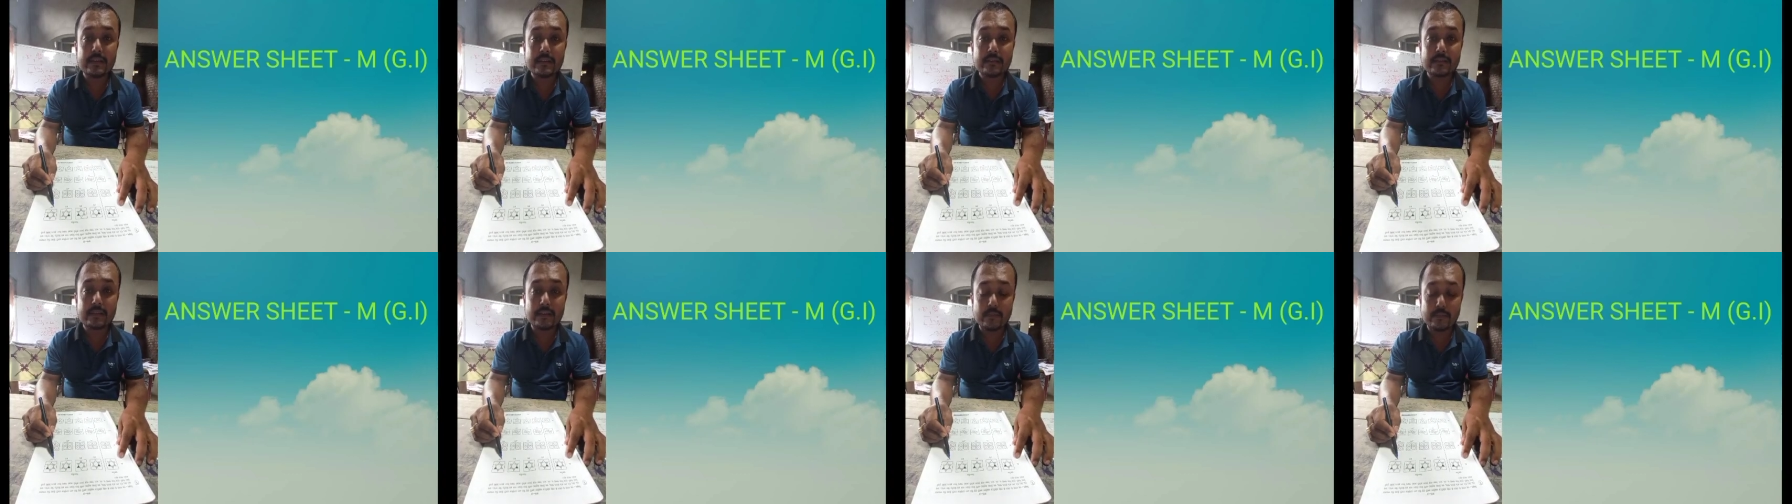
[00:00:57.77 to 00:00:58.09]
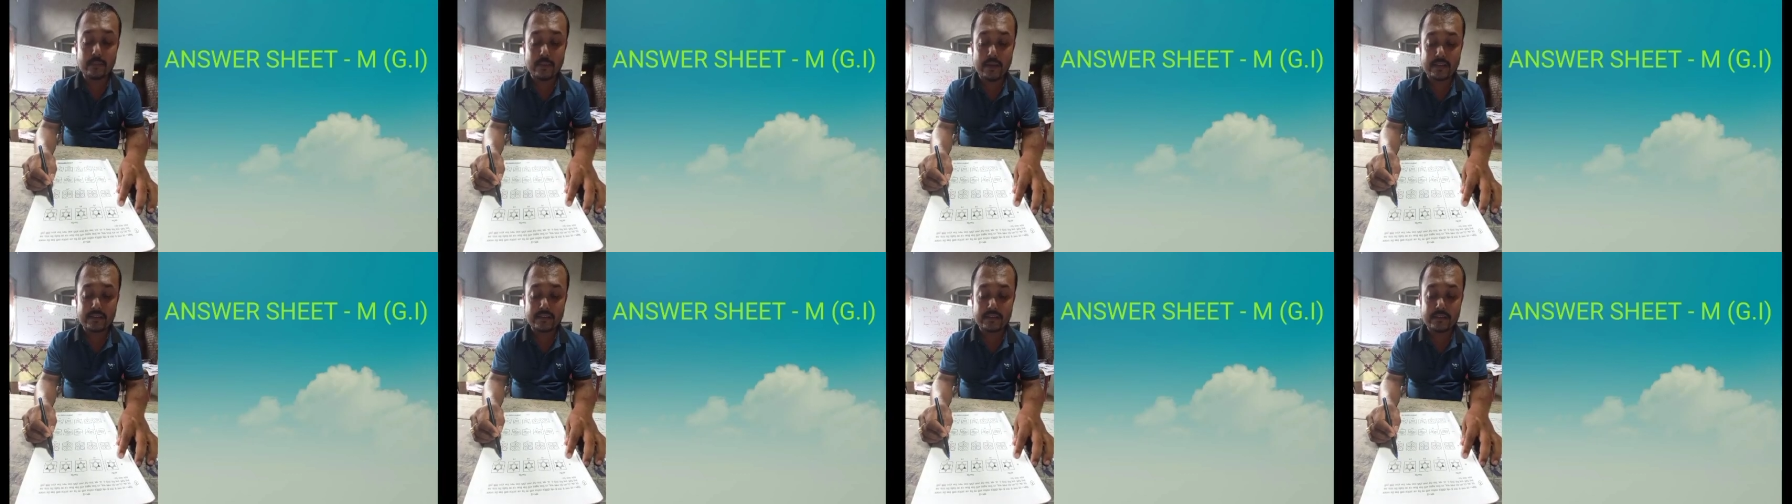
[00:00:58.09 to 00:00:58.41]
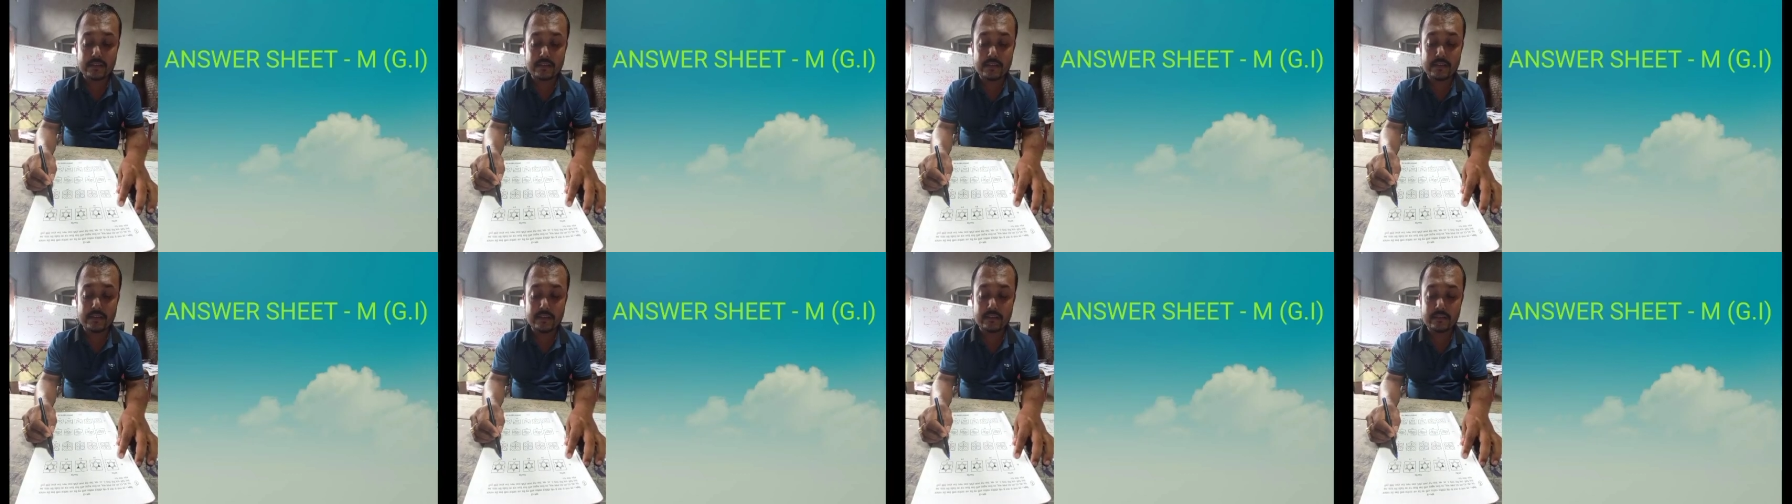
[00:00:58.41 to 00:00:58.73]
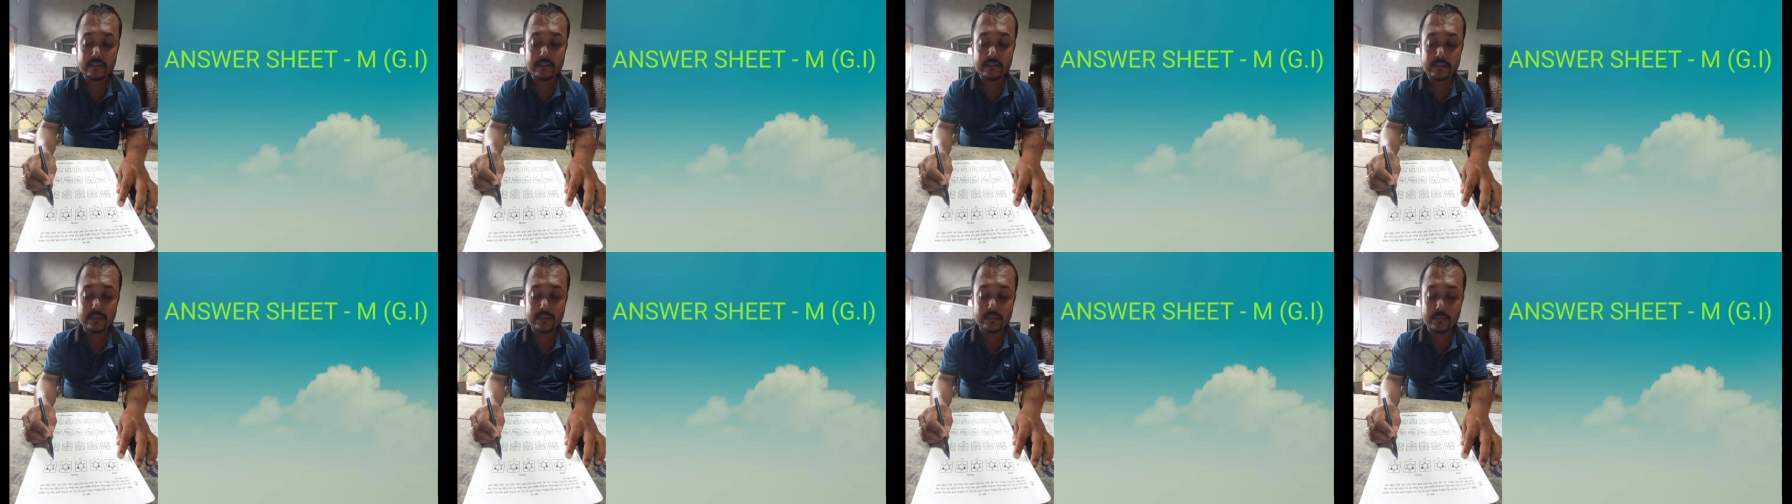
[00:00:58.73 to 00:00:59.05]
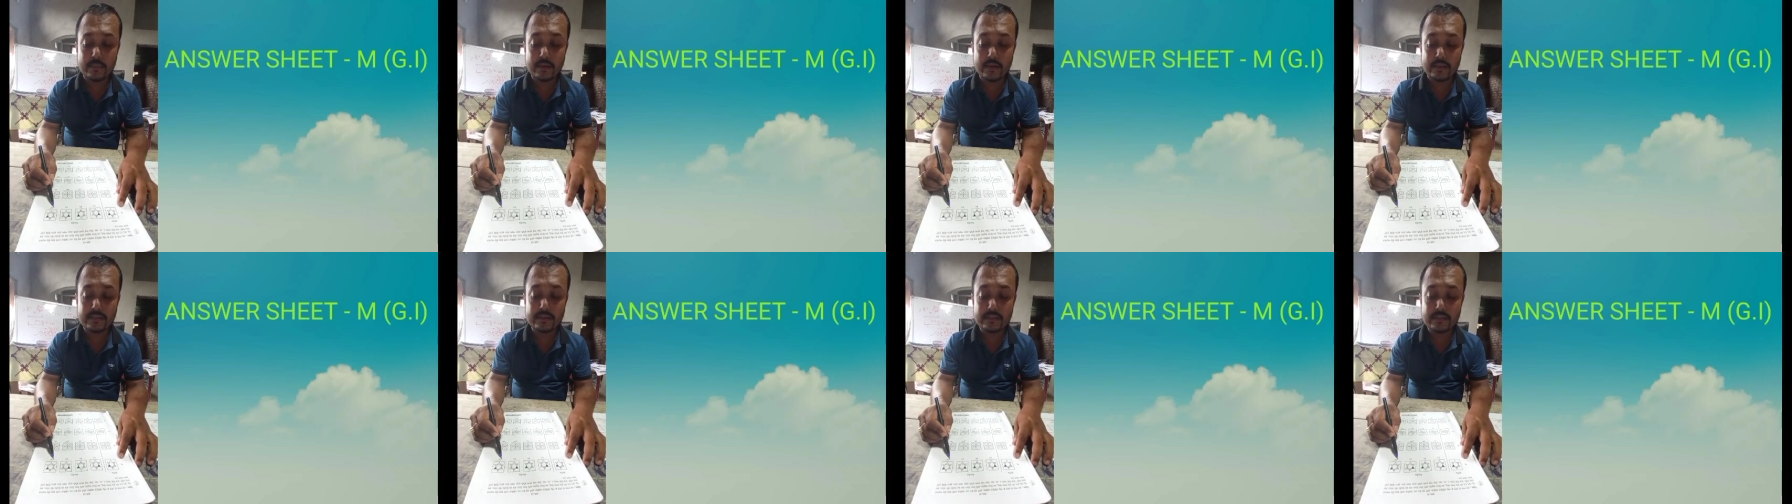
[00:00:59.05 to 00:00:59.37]
তাহলে পাঁচে কী আসতেছে
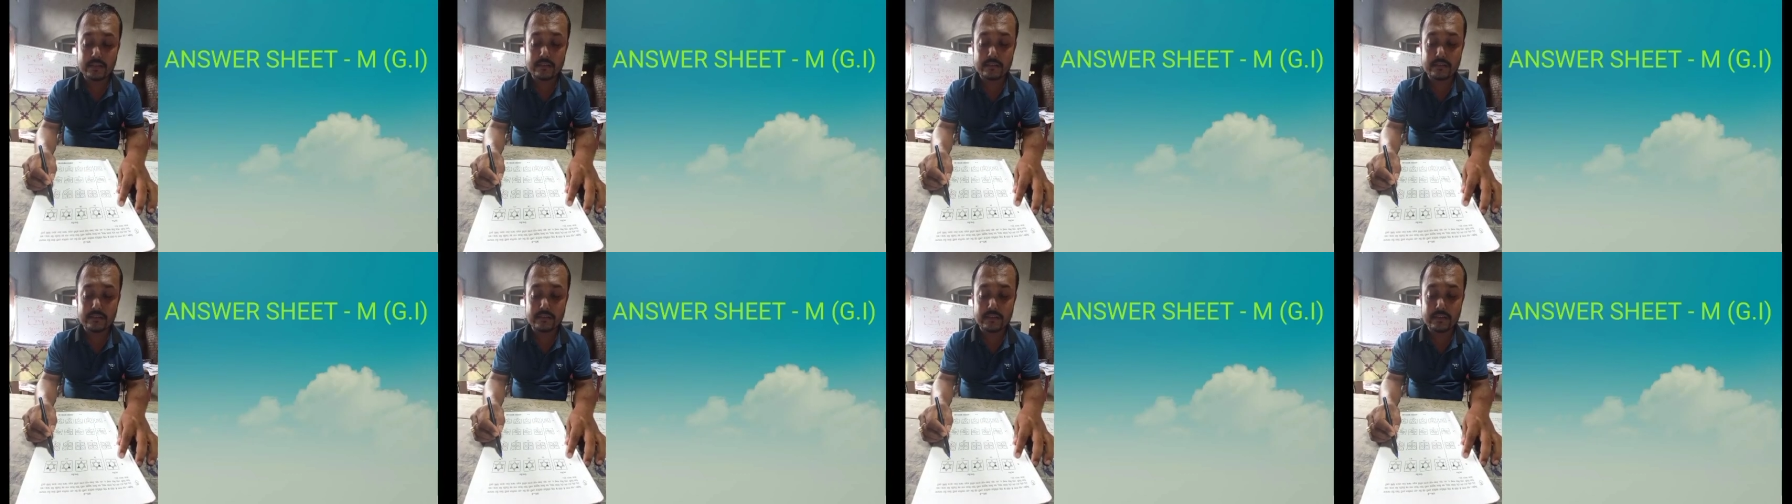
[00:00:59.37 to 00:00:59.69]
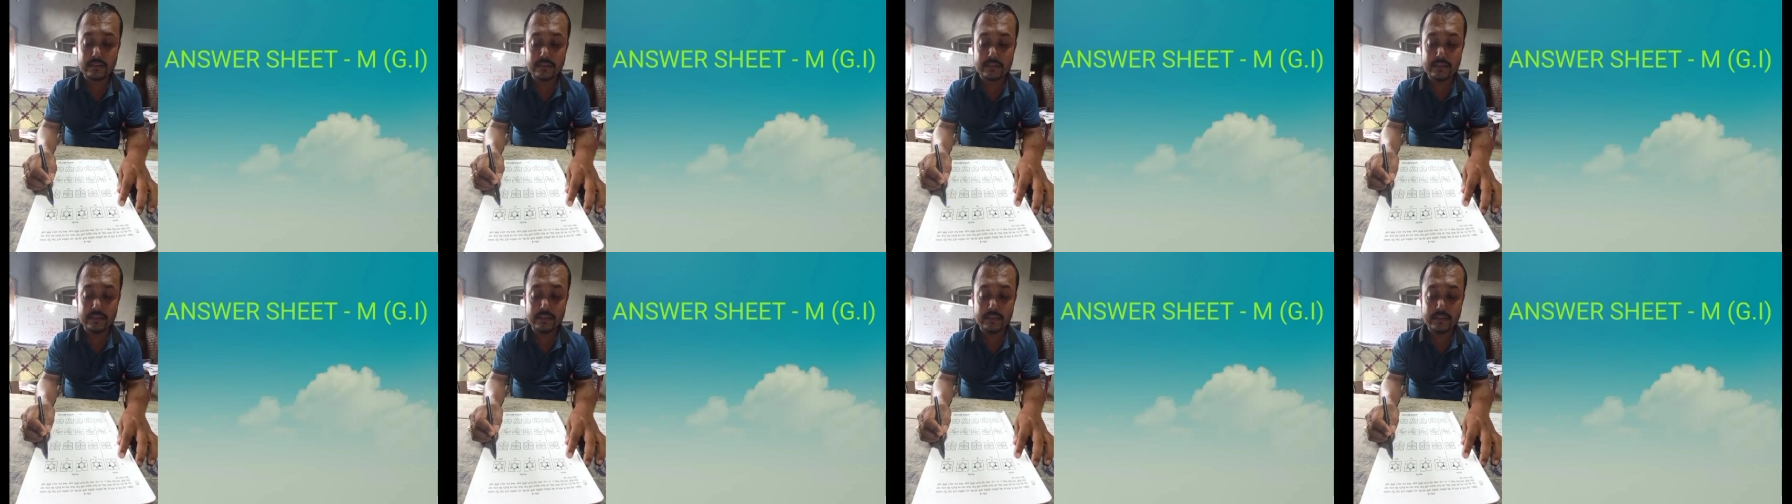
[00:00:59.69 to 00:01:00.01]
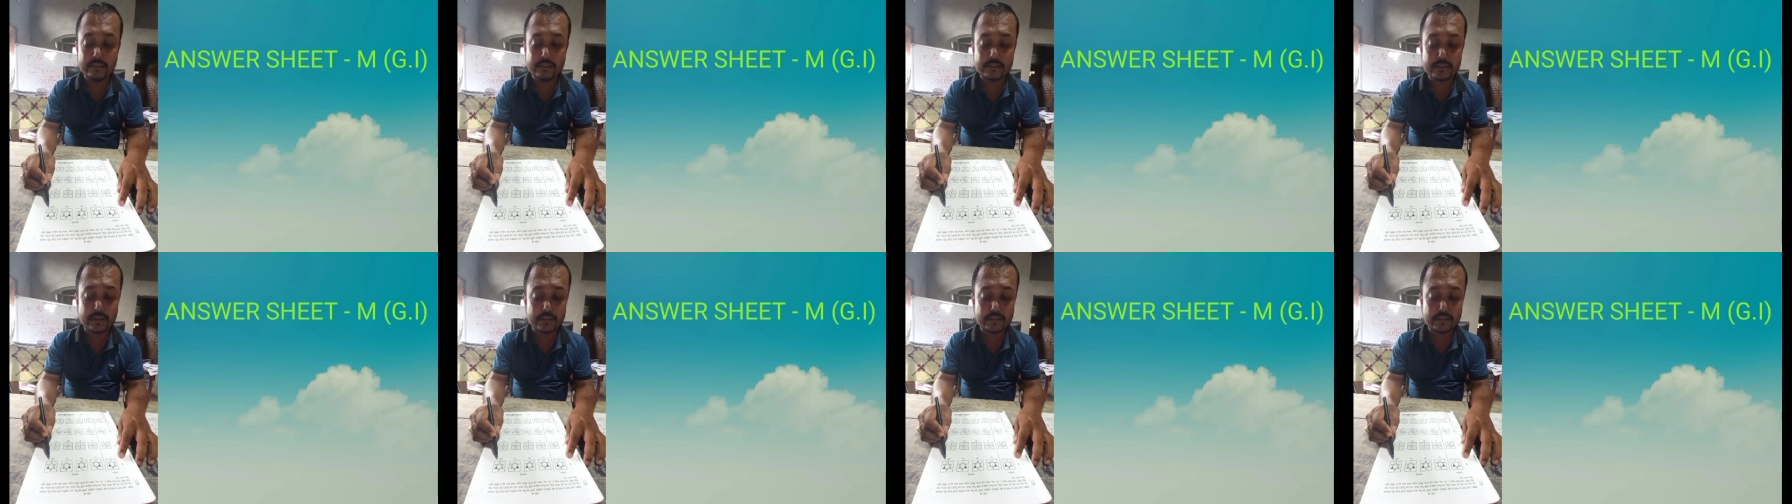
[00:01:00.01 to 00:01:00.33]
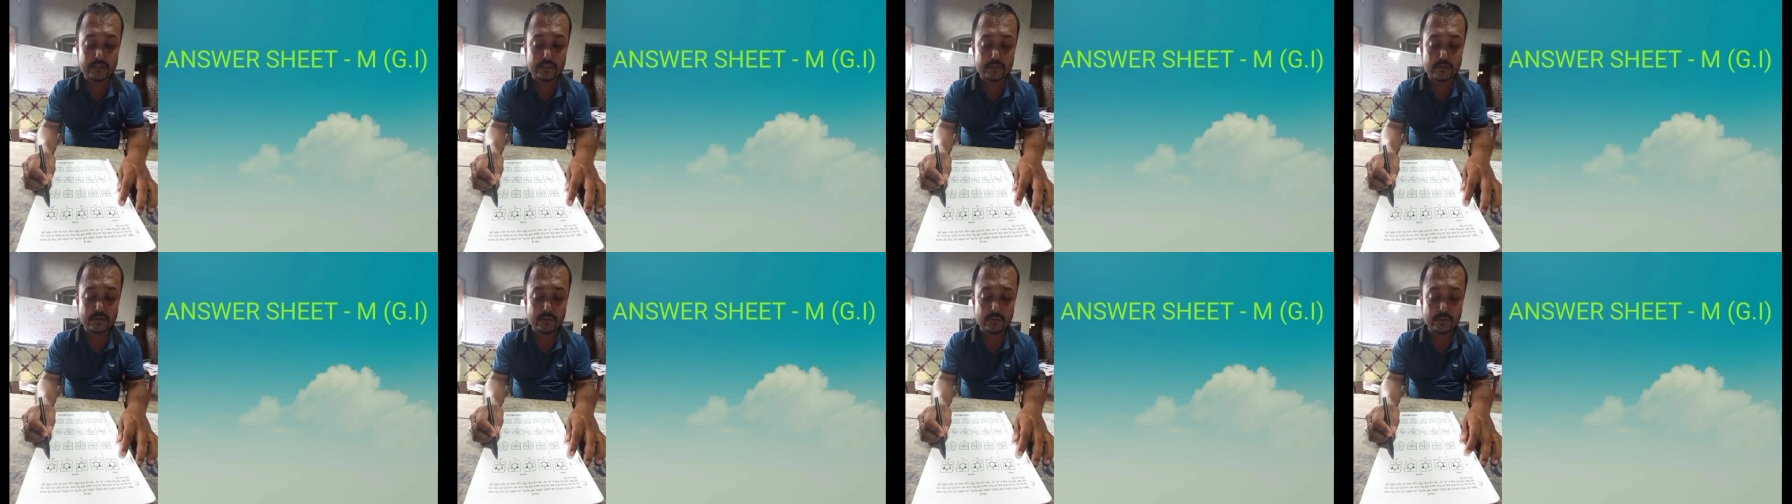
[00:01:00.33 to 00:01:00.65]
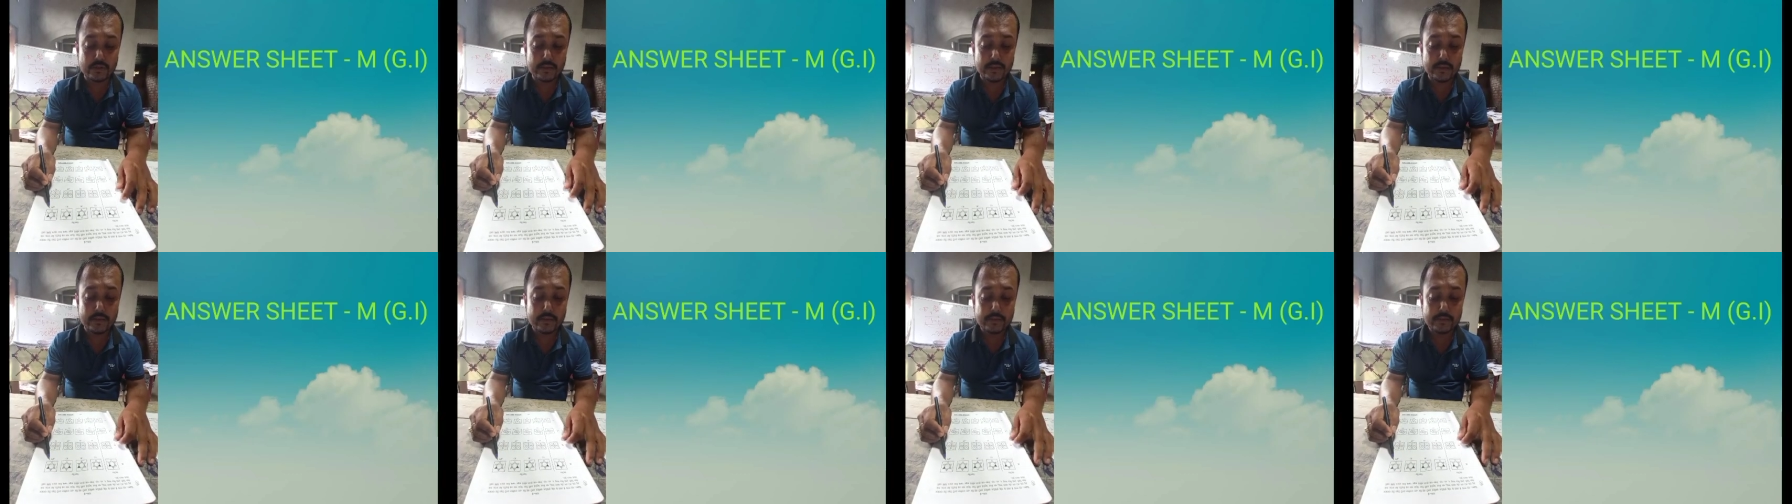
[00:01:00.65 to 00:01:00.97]
পাঁচে আসতেছে ডি
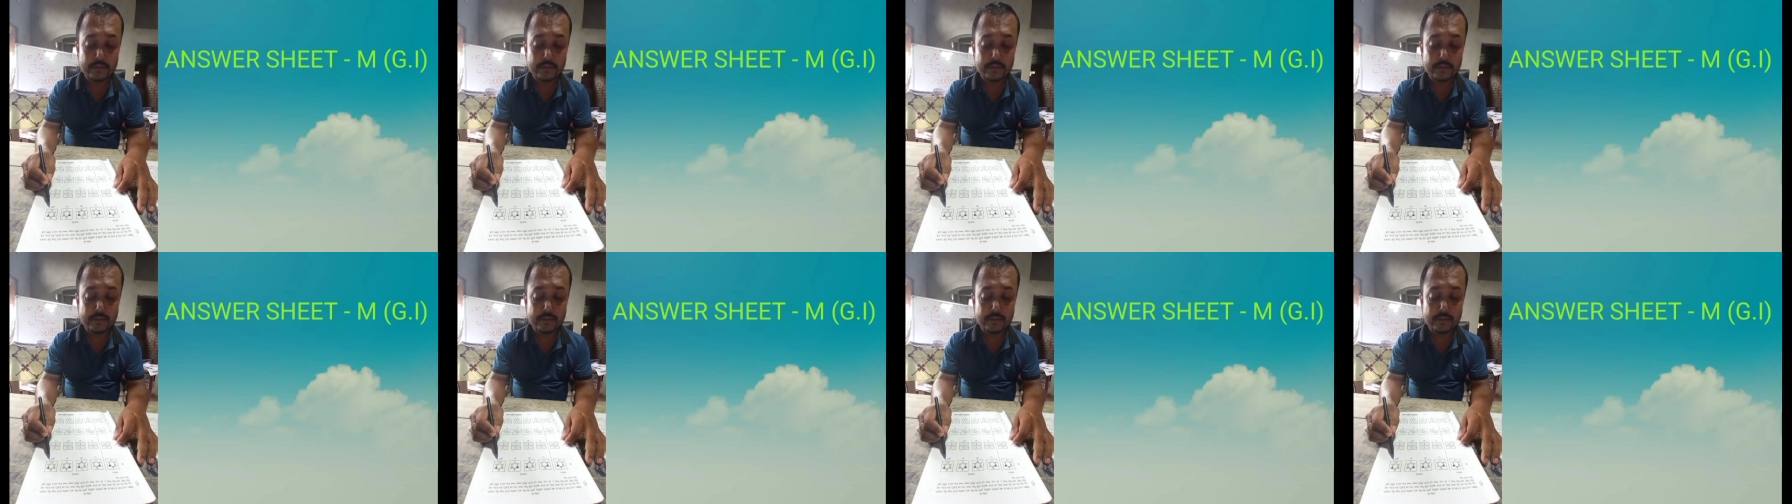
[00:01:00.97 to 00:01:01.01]
সাদৃশ্যতে